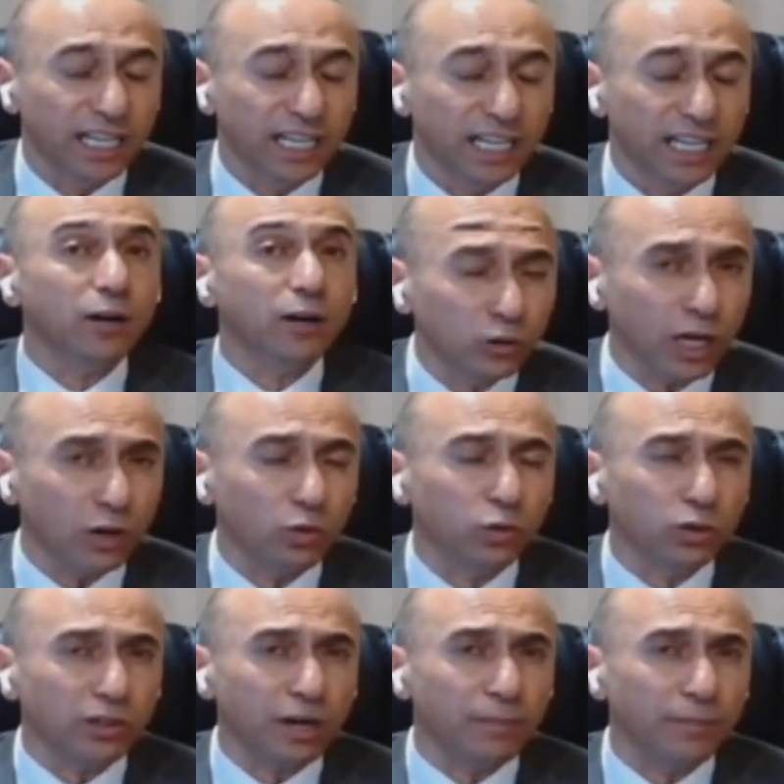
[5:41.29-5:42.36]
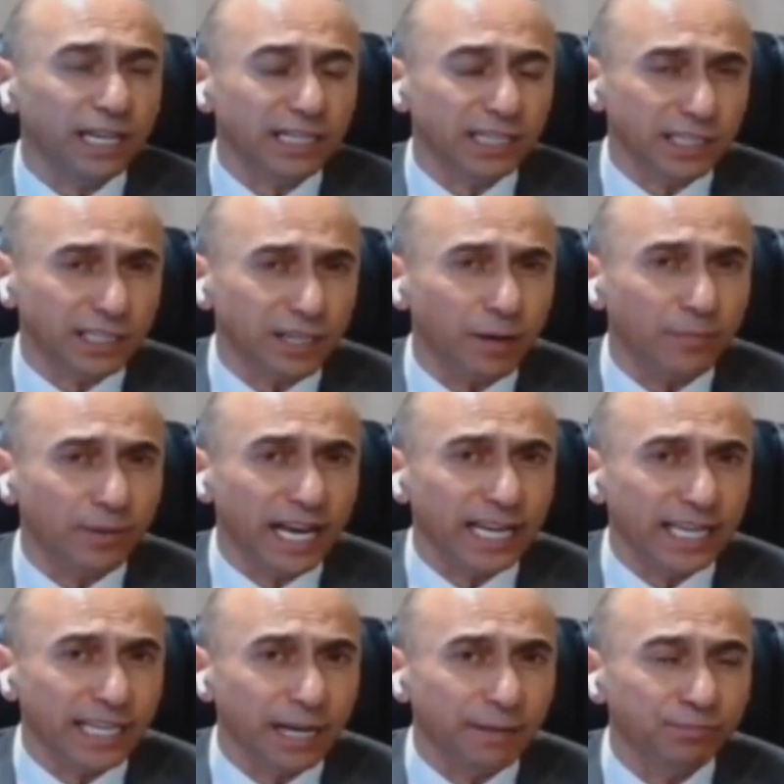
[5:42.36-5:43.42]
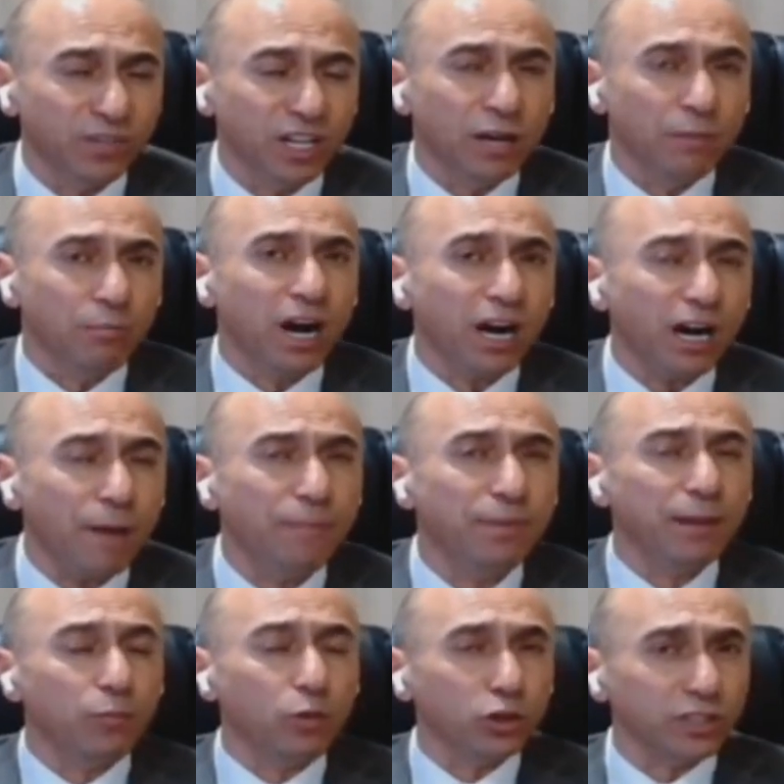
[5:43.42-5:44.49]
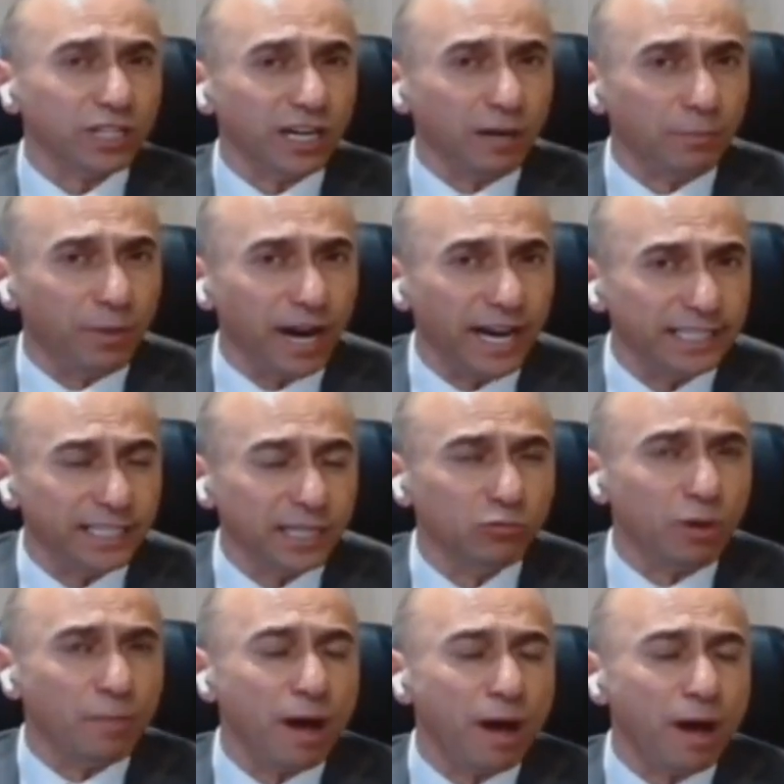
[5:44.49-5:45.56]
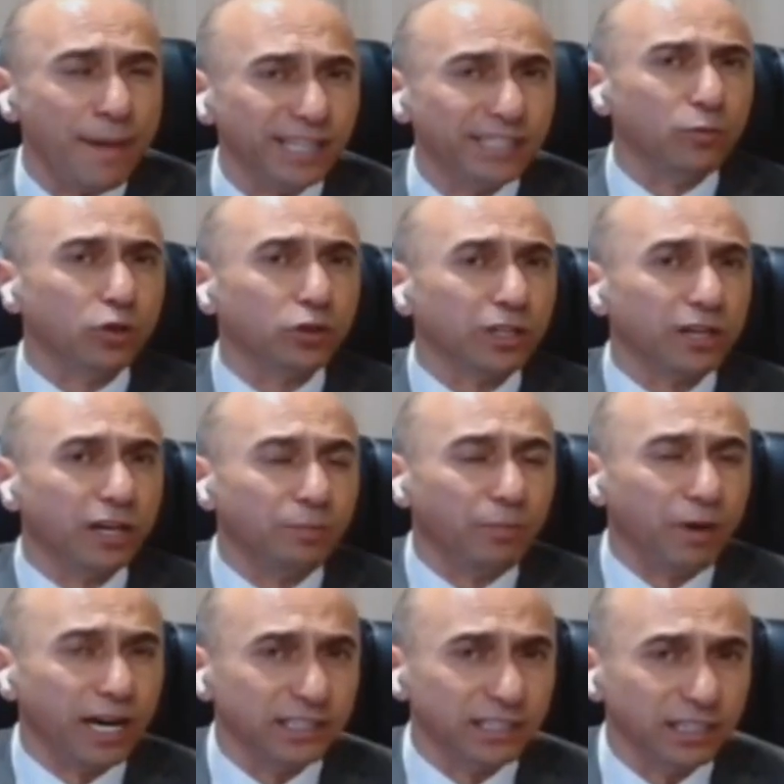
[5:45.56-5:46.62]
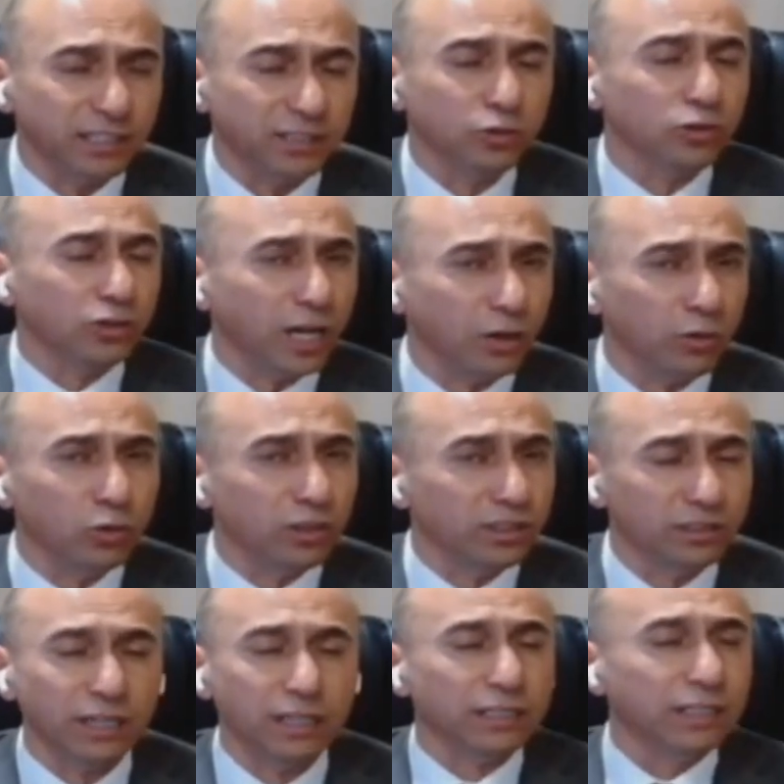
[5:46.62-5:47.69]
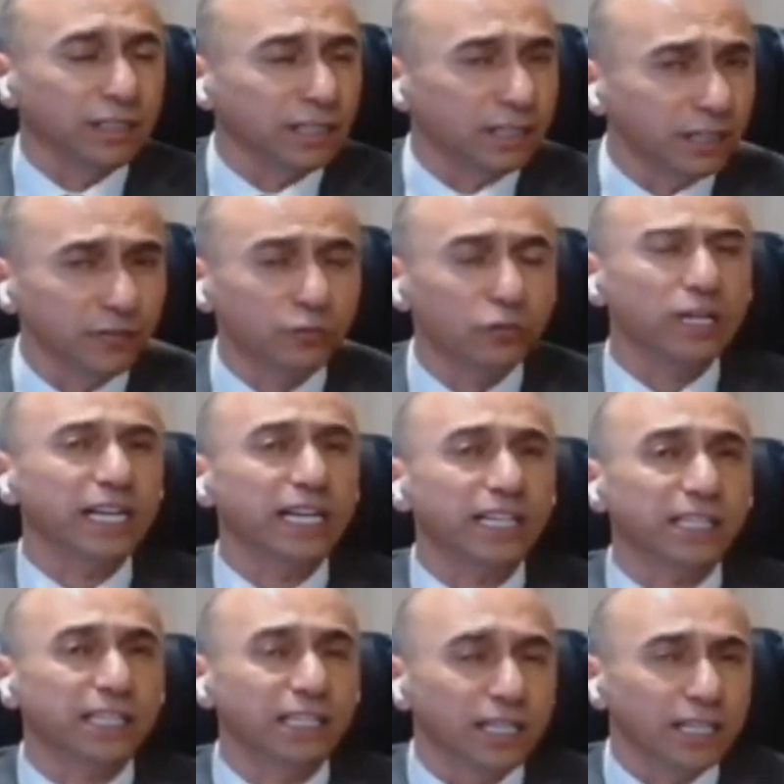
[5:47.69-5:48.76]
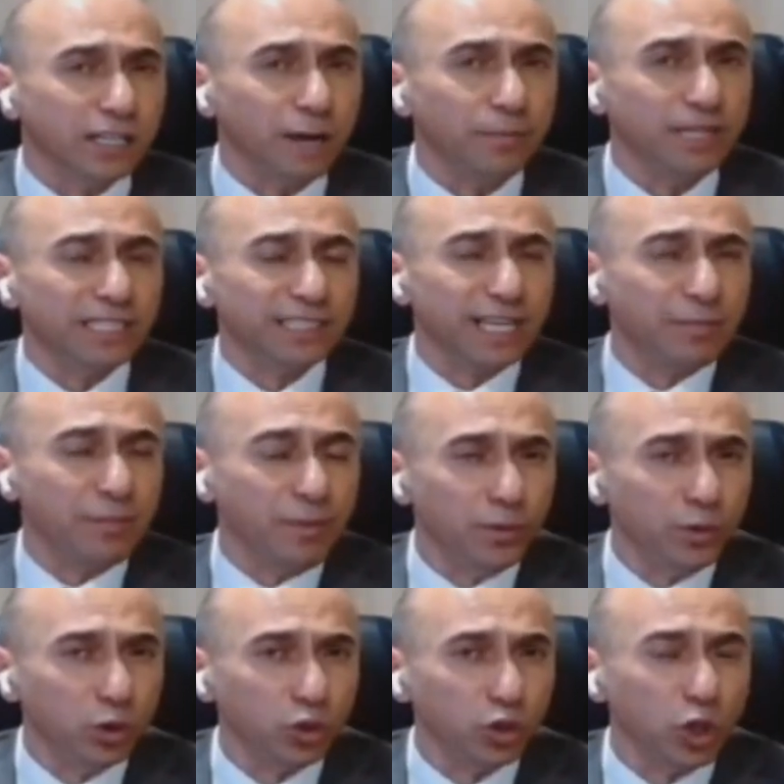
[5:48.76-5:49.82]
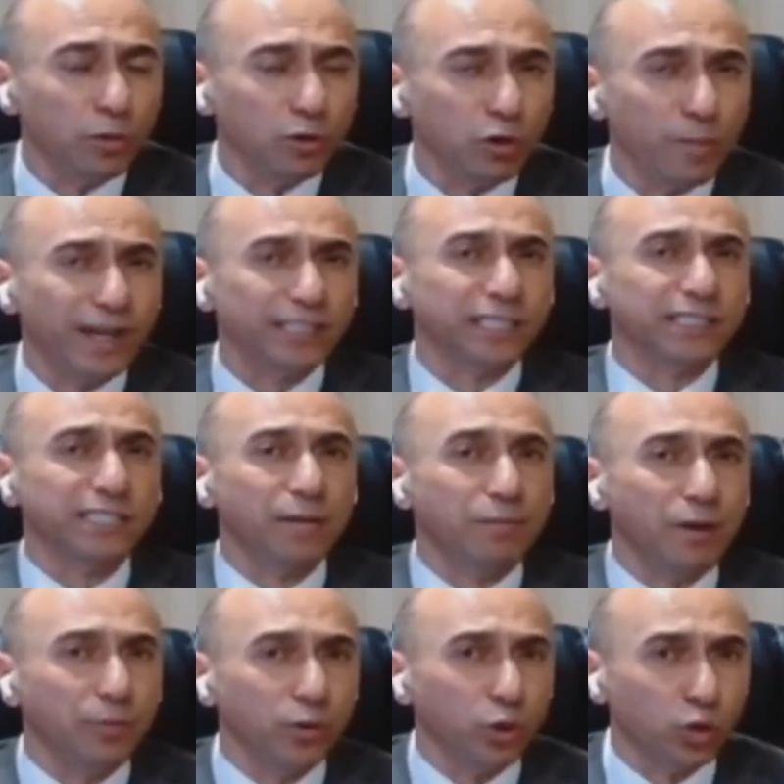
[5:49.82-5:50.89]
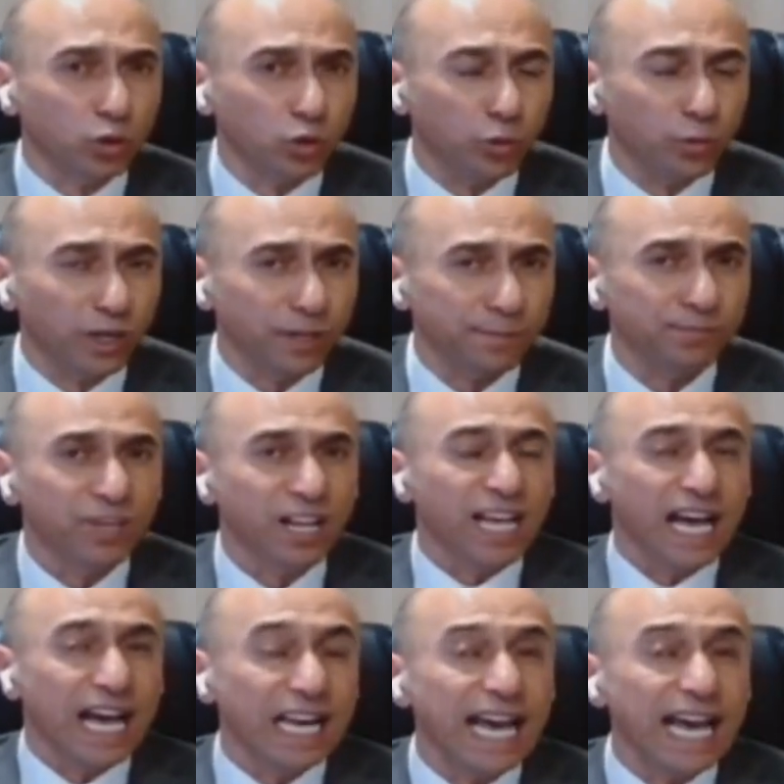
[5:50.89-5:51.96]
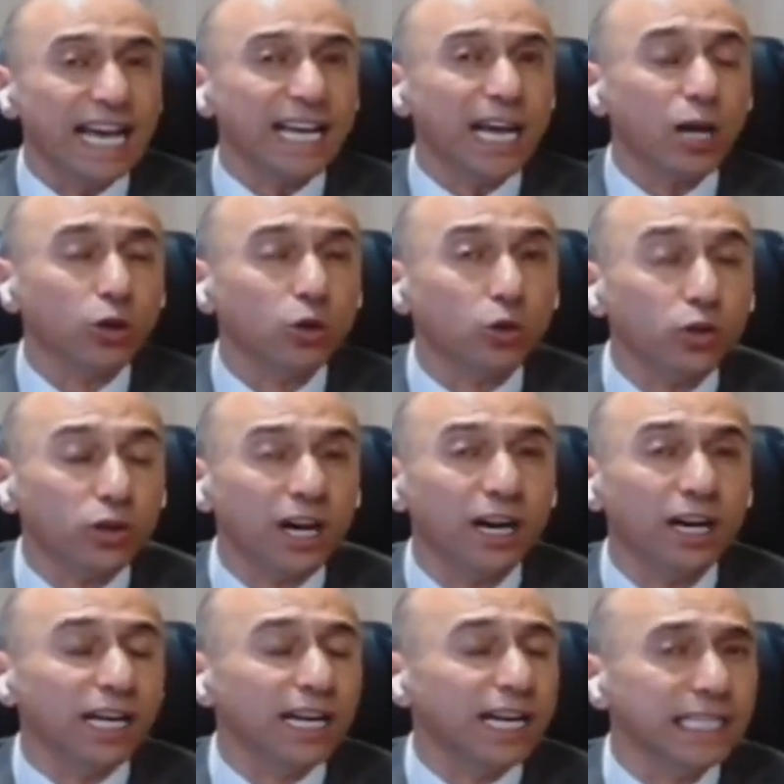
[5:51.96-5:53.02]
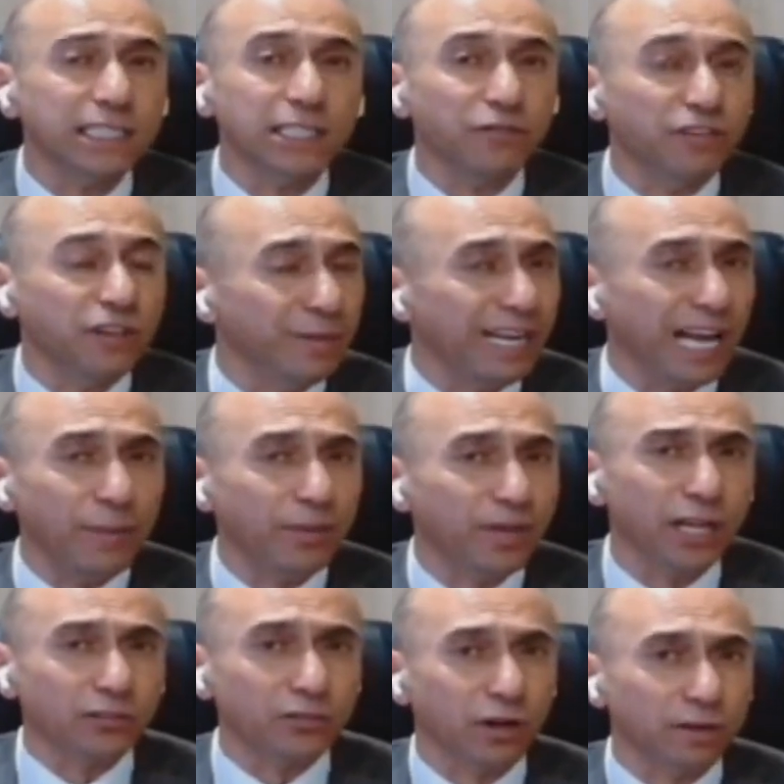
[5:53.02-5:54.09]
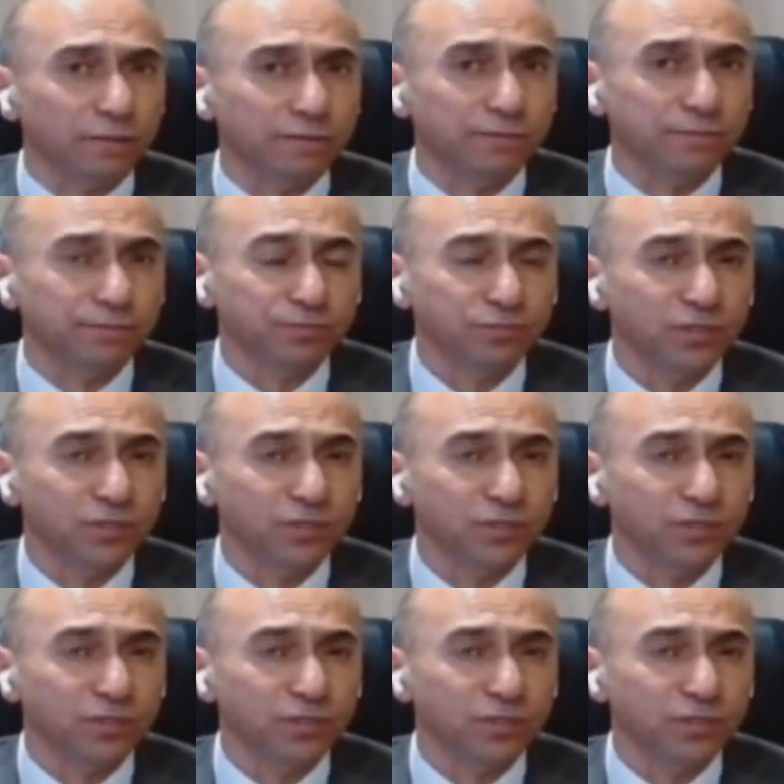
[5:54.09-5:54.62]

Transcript: لأنه وكنت أقول قبل يعني قبل أيام ما قبل مقترح بايدن وما بعد مقترح بايدن كنت أقول يعني كيف كنا نحكي قبل السابع من أكتوبر وبعد السابع من أكتوبر الآن الكرة ليس في ملعب الأطراف